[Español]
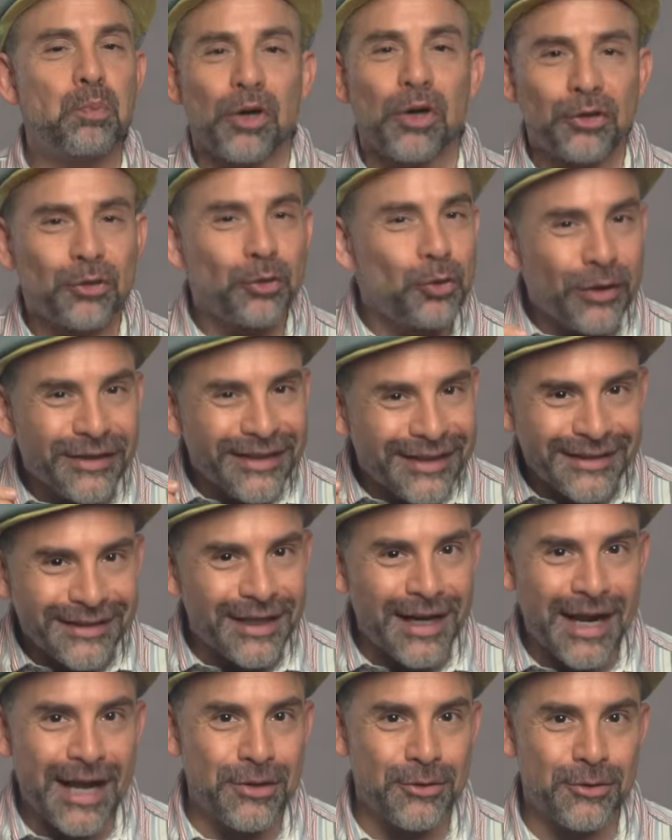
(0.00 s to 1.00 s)
Por eso no es
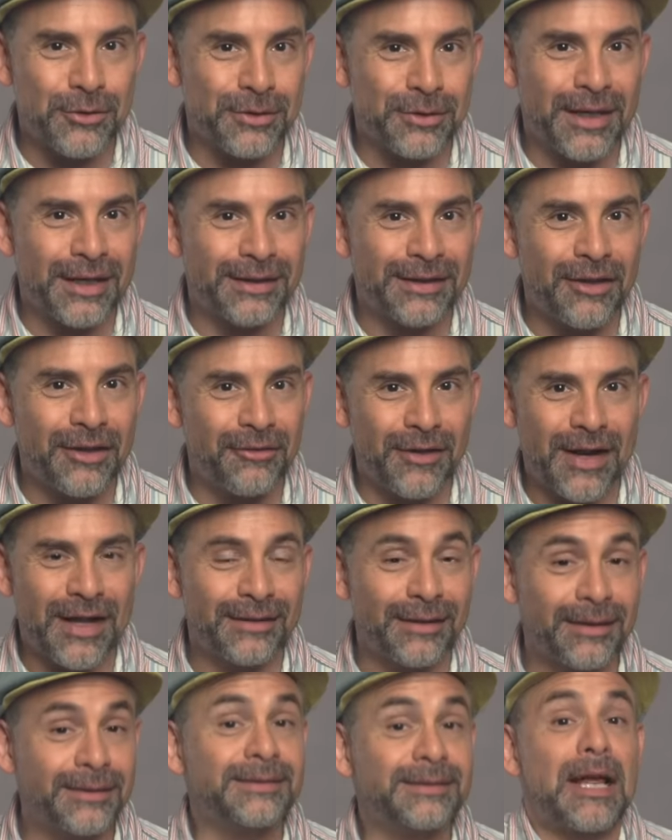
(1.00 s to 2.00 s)
extraño que estas
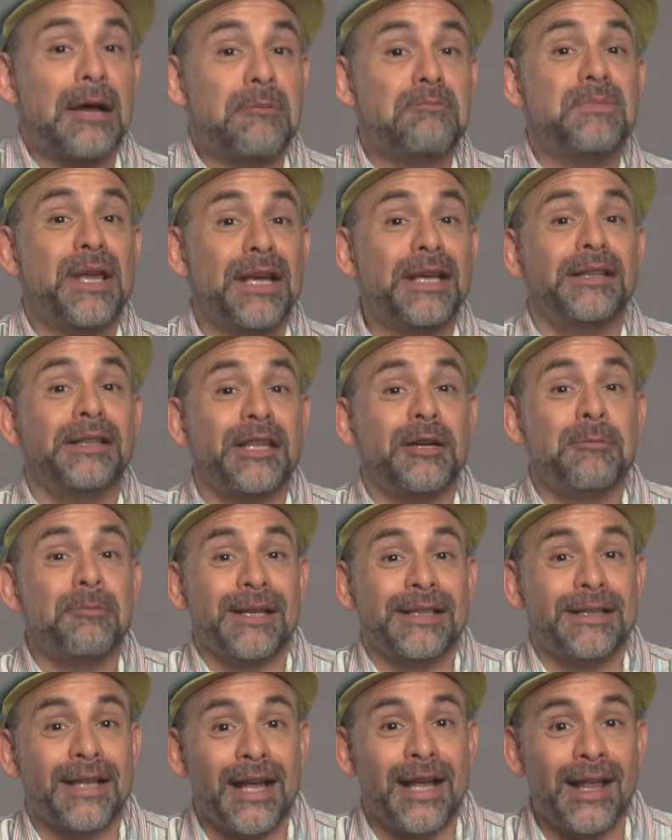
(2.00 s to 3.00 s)
frases tan bien
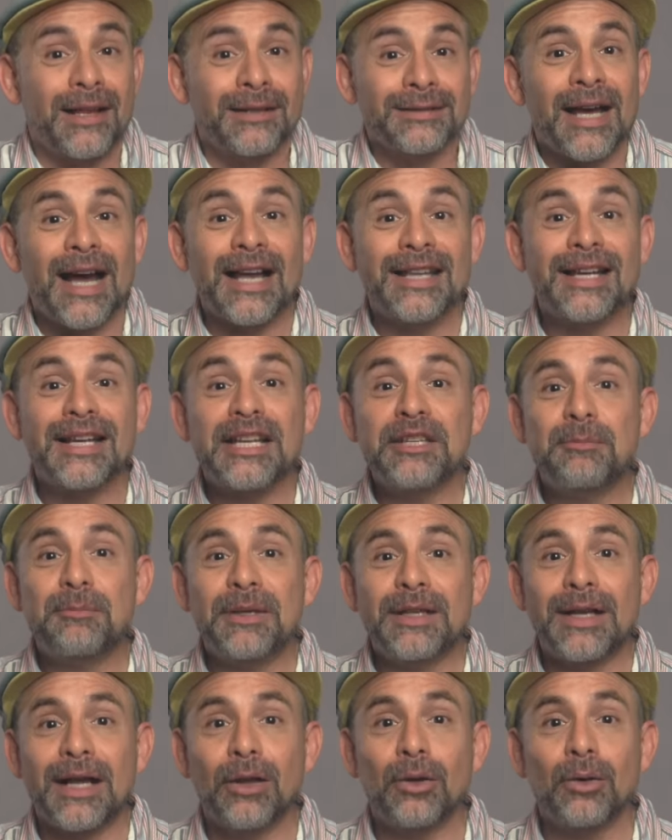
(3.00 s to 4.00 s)
interpretadas hayan
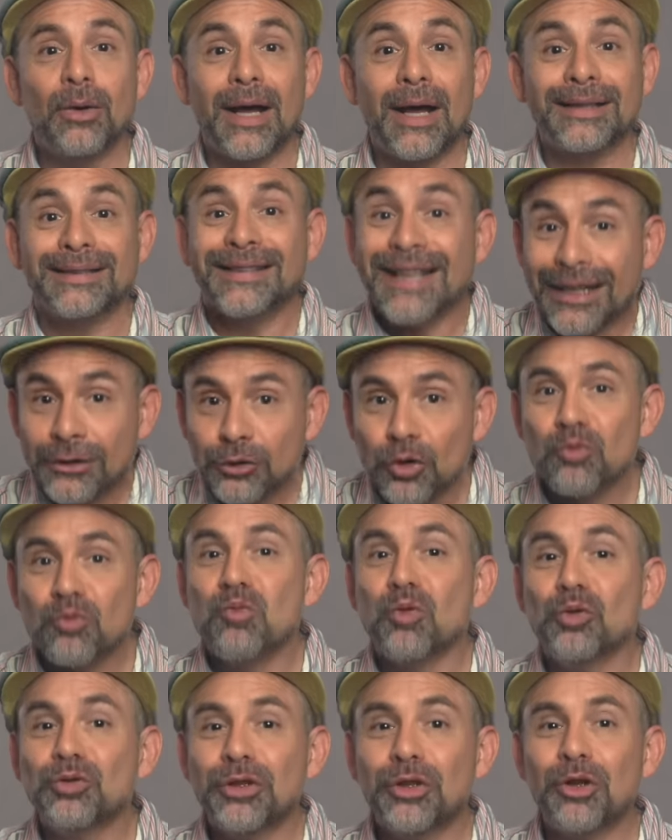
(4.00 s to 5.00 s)
inspirado a tantos
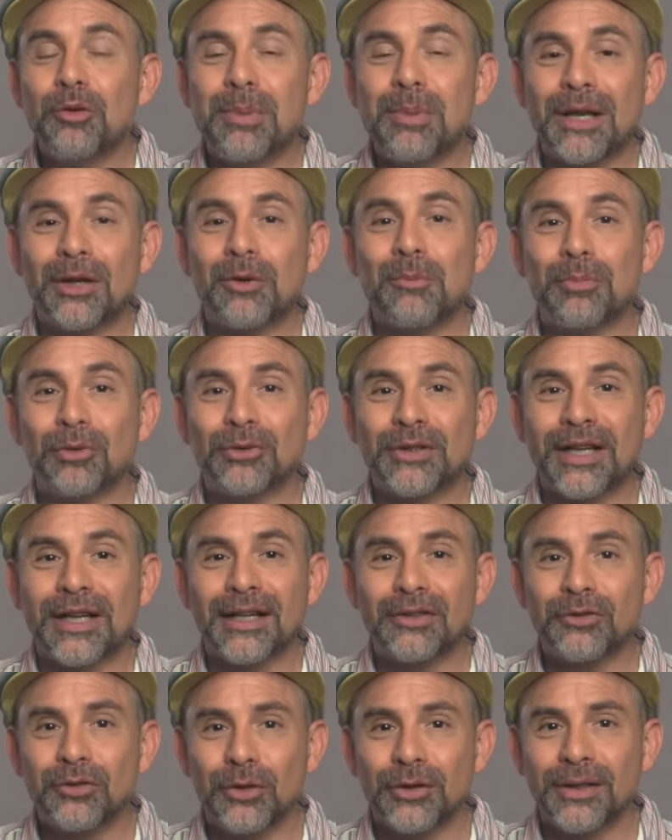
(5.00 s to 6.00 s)
músicos para componer
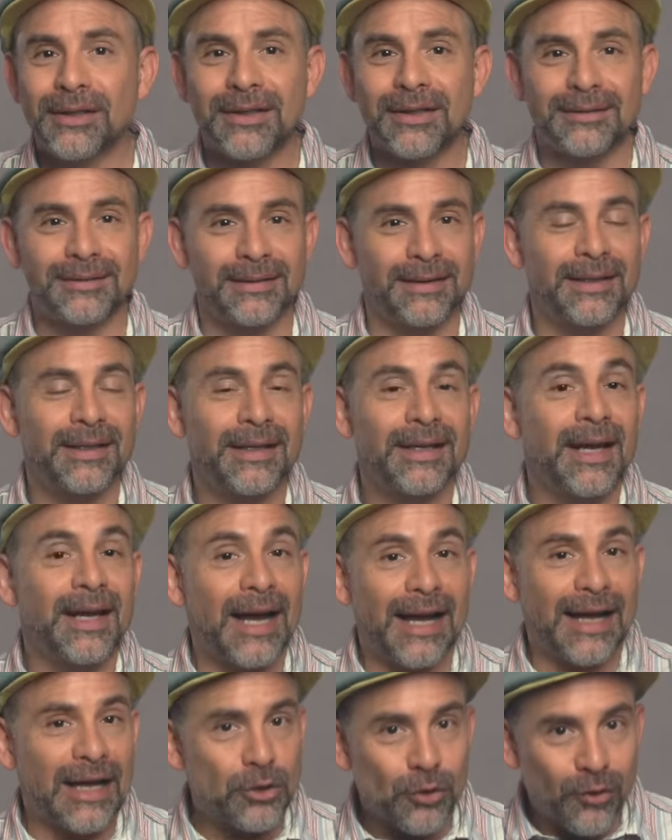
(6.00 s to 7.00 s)
canciones que se
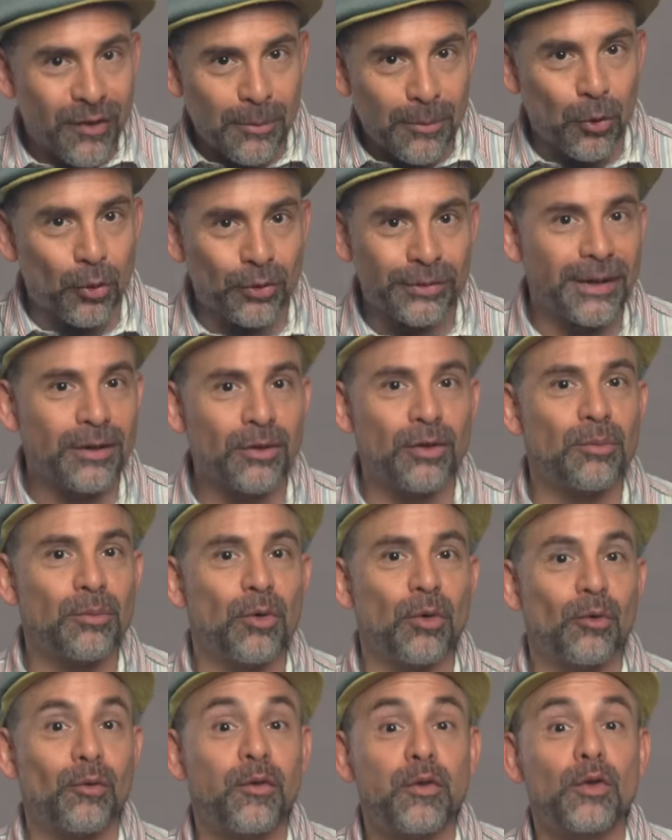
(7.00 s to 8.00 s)
han hecho famosas
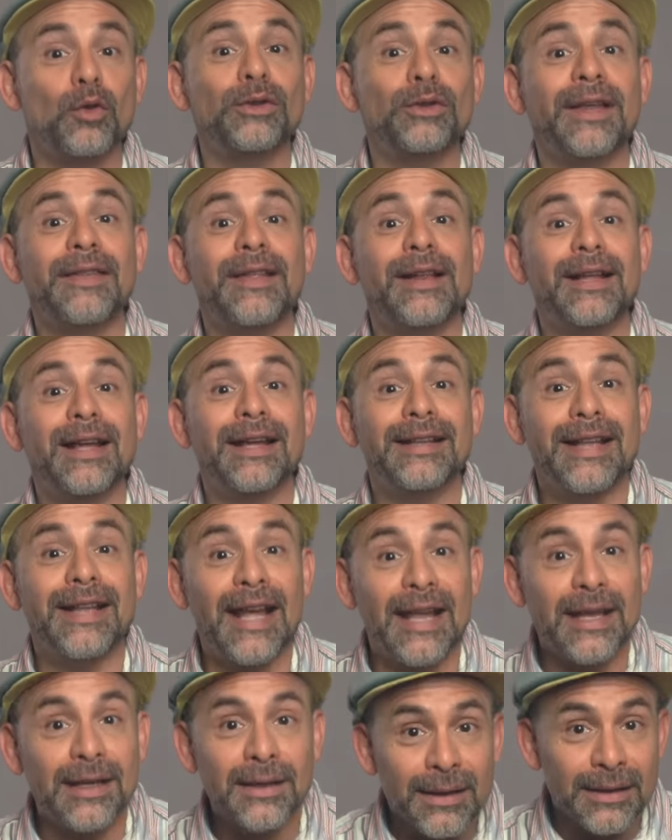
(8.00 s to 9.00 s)
como Frutas del
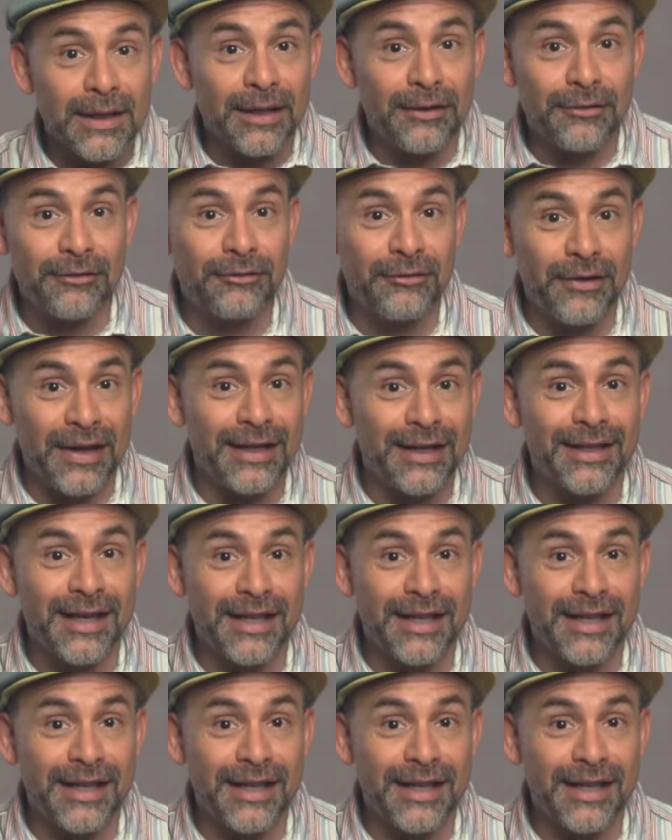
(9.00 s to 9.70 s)
Caney de Félix